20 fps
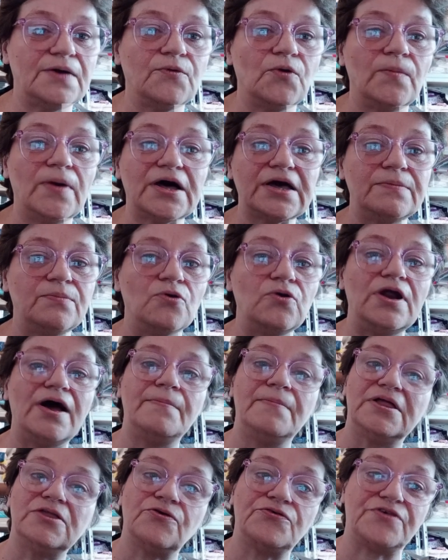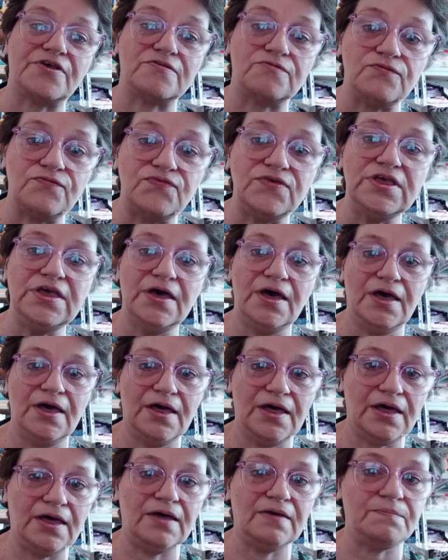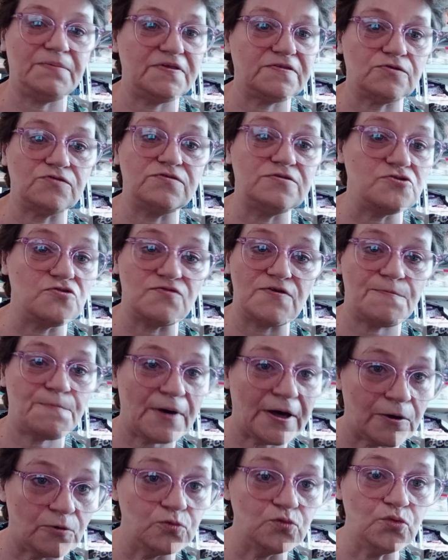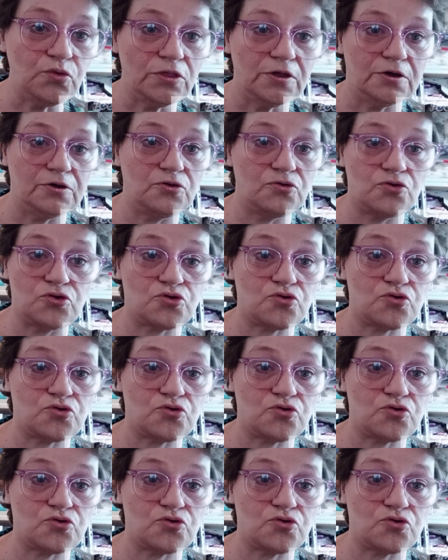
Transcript: dit à mon mari, bon là maintenant ça suffit, hein, parce que si je vais pas coudre,